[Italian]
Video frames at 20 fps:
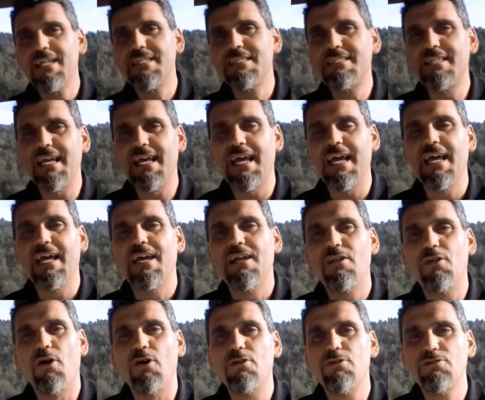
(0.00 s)
Se
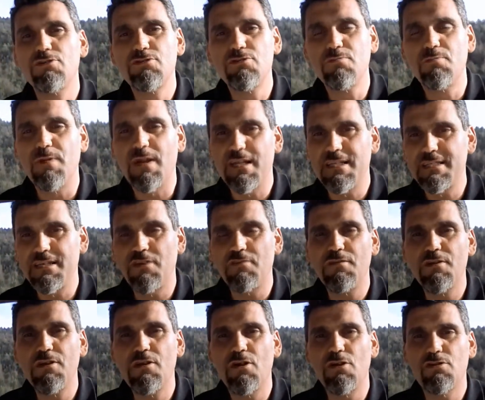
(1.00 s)
l'olio supera
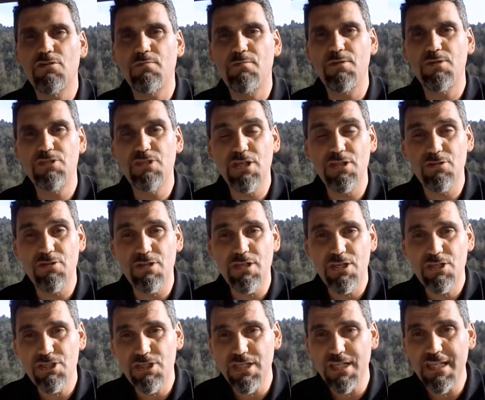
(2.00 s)
0,8%
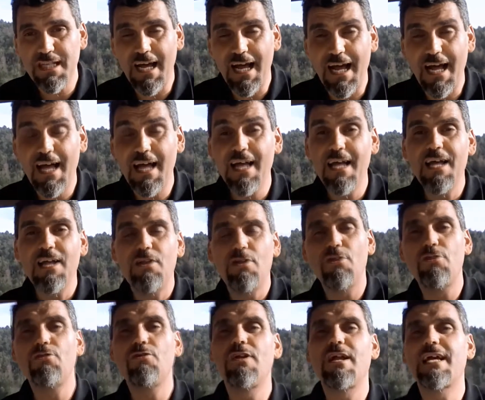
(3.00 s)
di acidità,
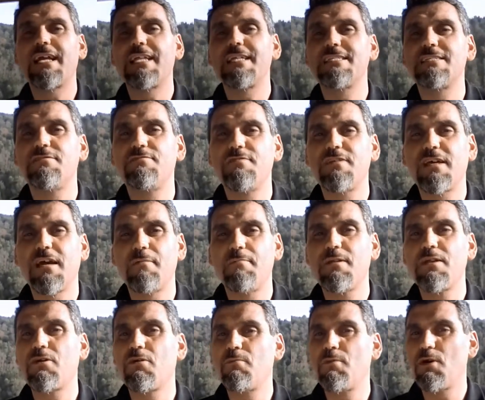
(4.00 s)
l'olio non è
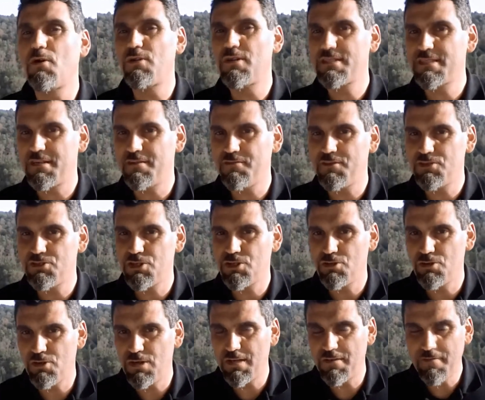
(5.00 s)
classificabile come olio
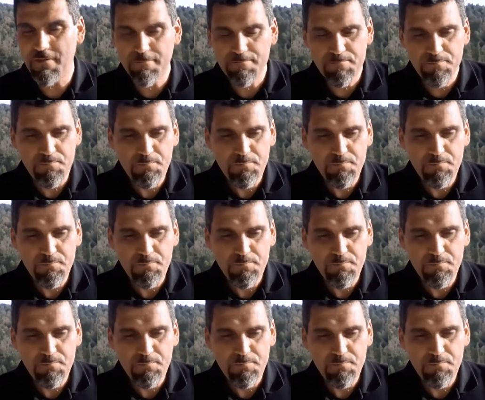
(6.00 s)
extravergine d'oliva.